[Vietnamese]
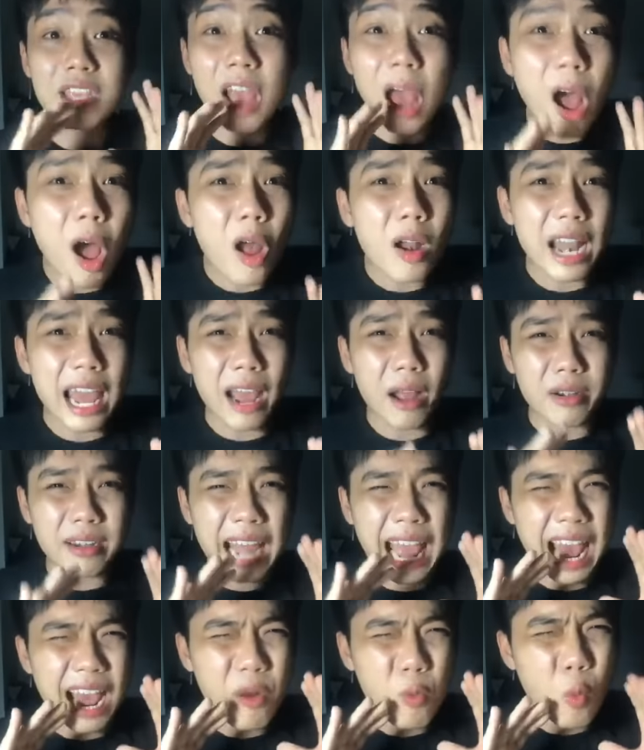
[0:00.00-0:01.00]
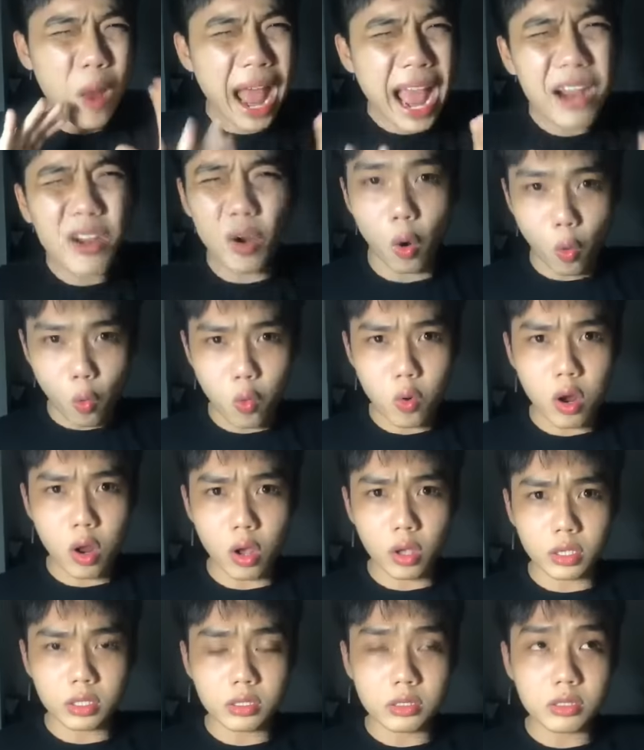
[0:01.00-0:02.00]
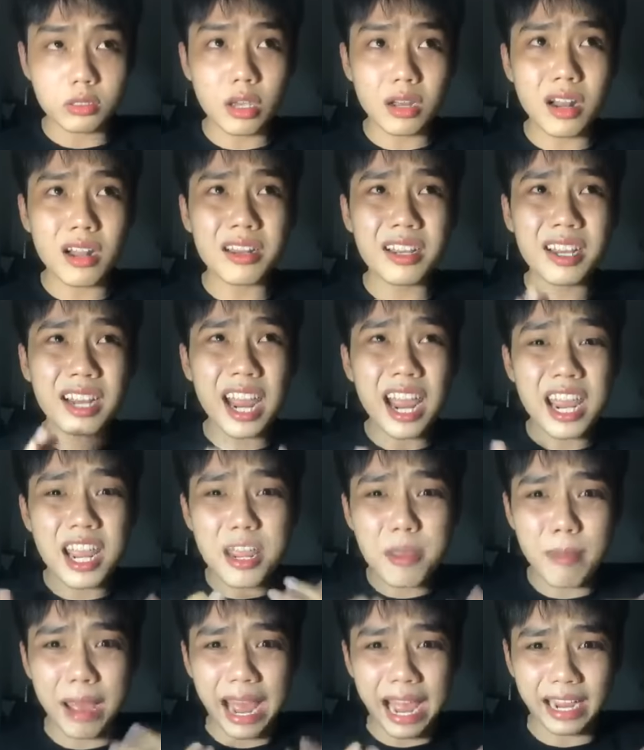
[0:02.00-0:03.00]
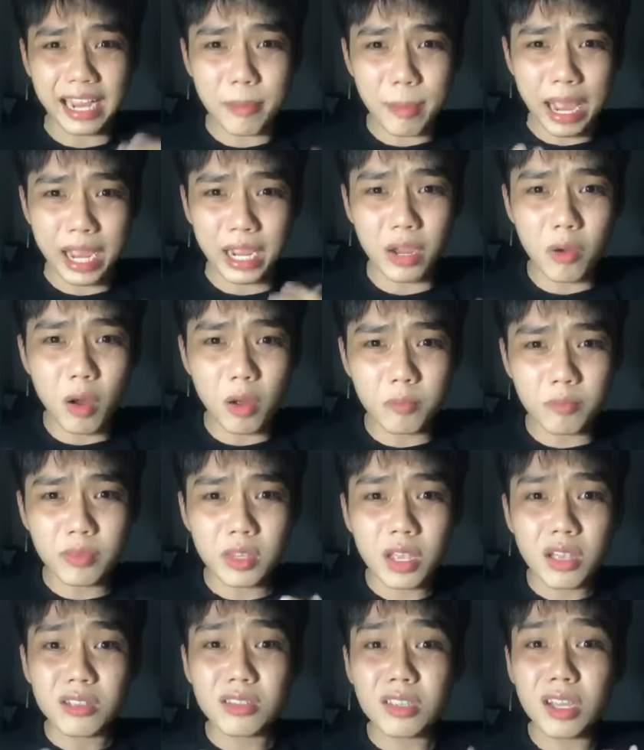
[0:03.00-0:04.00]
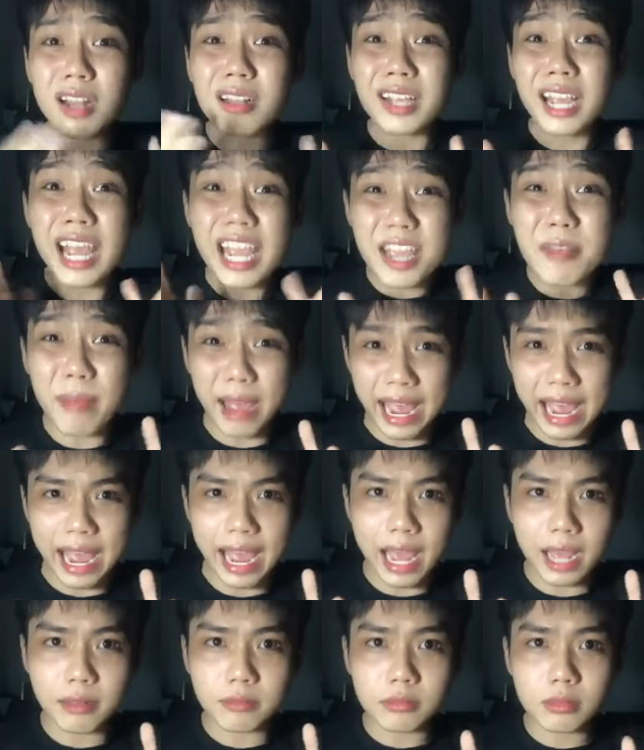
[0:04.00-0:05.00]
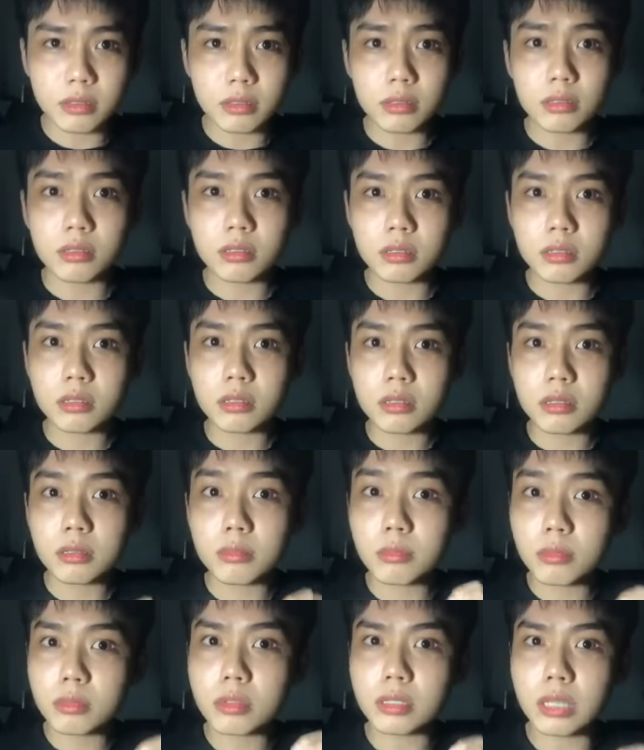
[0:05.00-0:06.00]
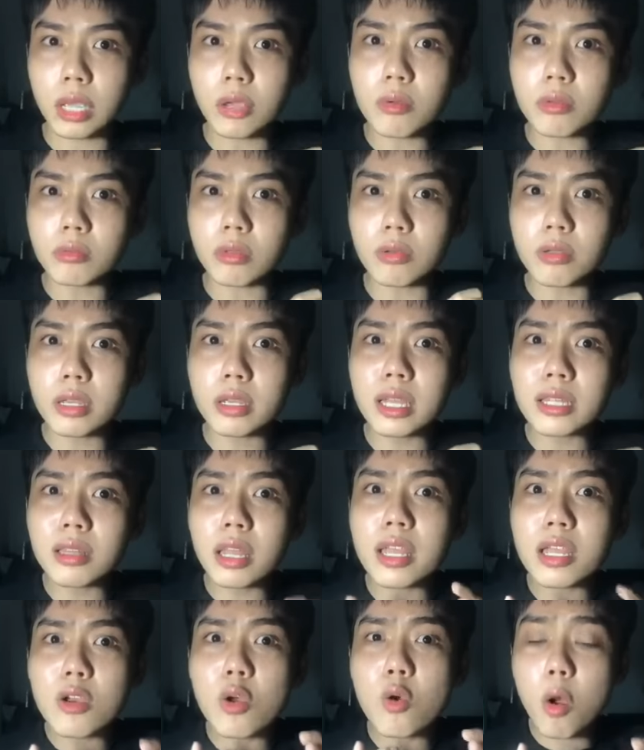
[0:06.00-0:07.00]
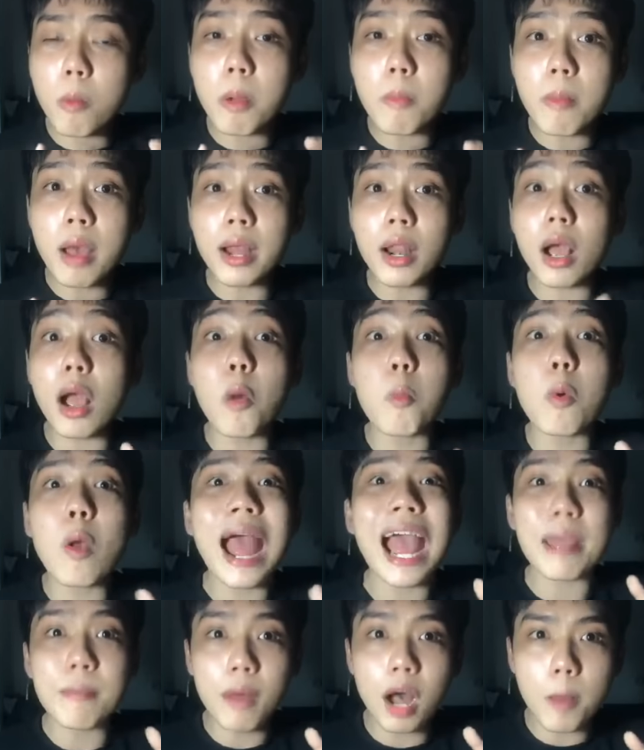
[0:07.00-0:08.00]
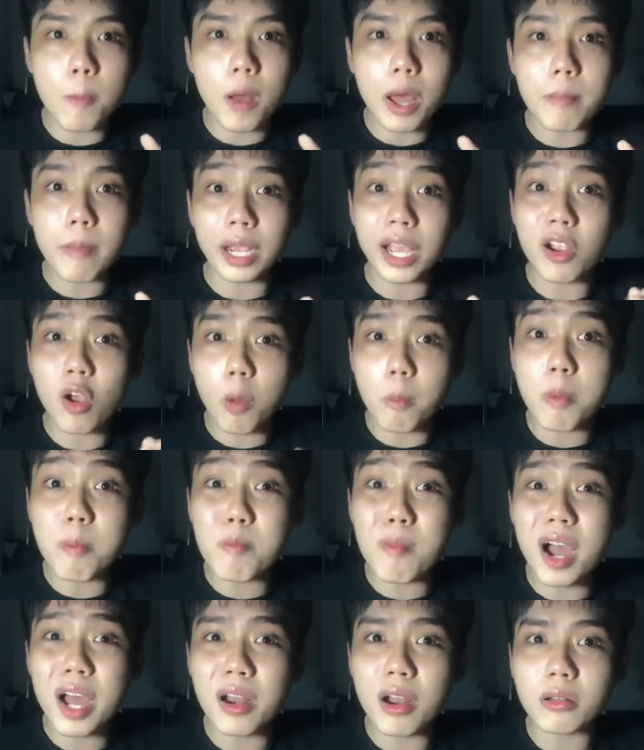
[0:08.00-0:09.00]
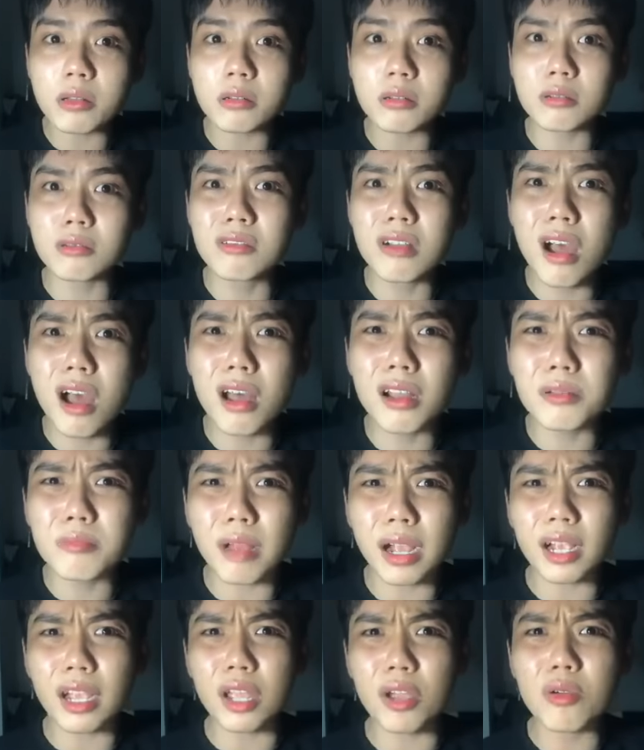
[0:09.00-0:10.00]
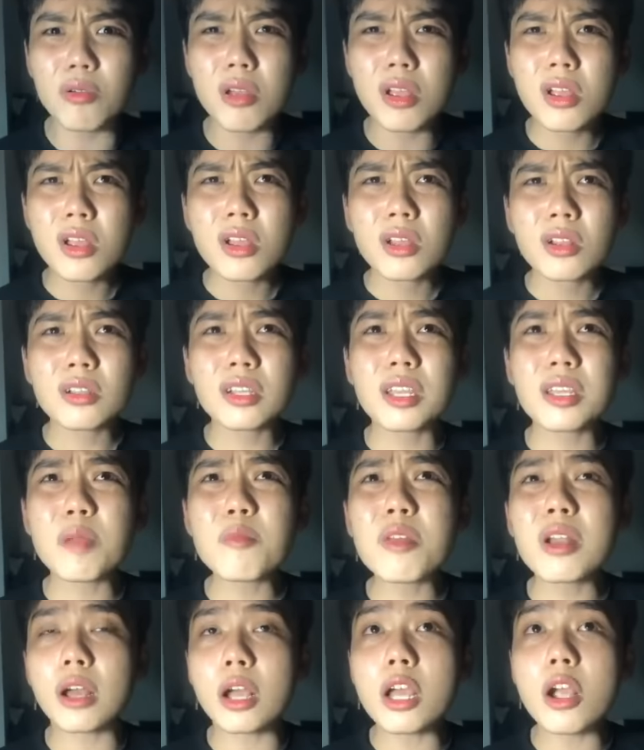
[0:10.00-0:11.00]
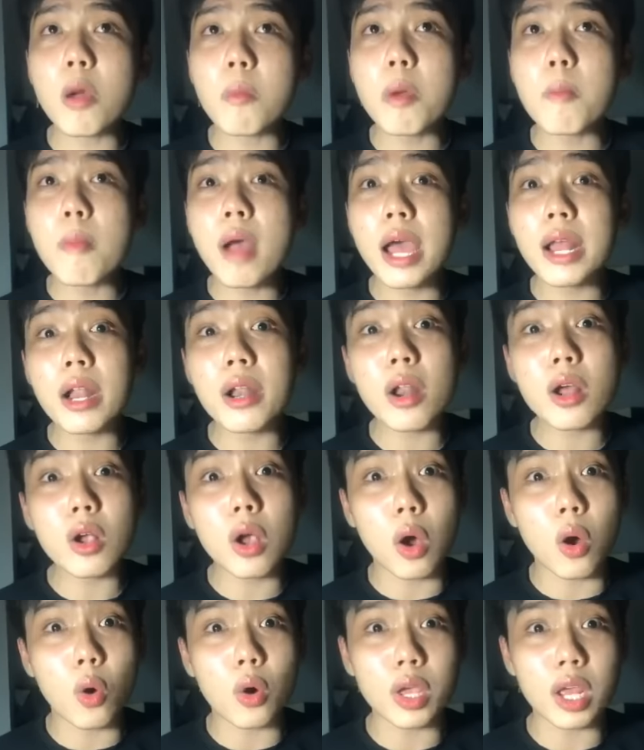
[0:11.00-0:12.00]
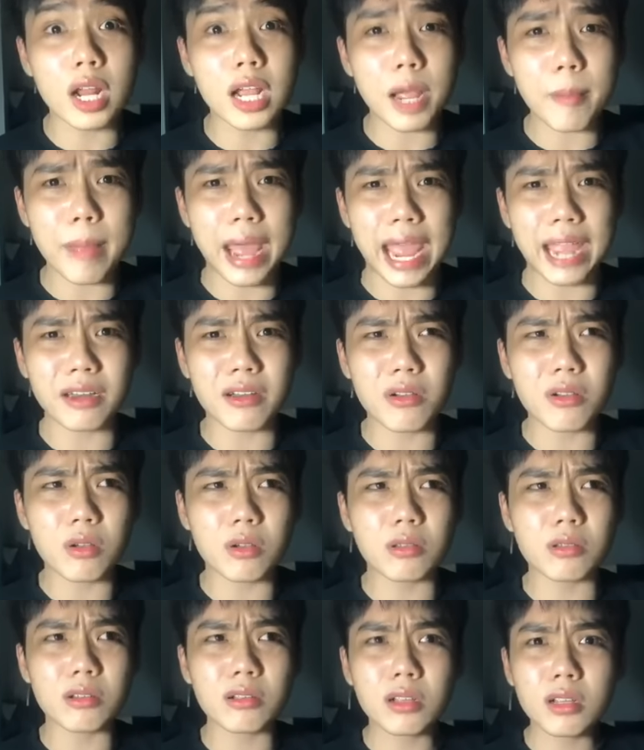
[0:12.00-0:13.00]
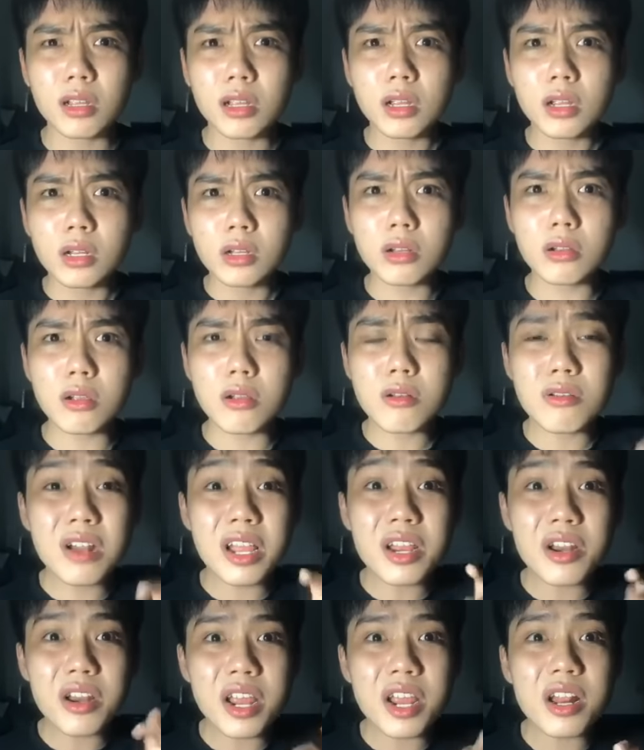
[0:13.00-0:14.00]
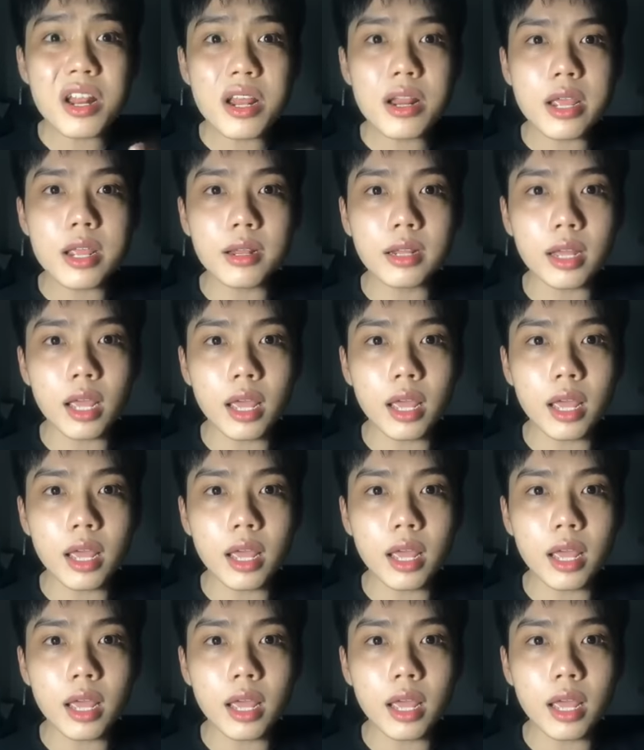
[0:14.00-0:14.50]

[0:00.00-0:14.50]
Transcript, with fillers: do là đã quá cũ rồi cho nên khi mà các bạn hiểu không cho nên khi mà kiểu tự nhiên cái tiếng của con búp bê đó không có ai bóp hết mà cái con búp bê đó rên mà kiểu giống như là cái con búp bê đó nó cười vậy đó các bạn nó nó cứ lý lý đi lý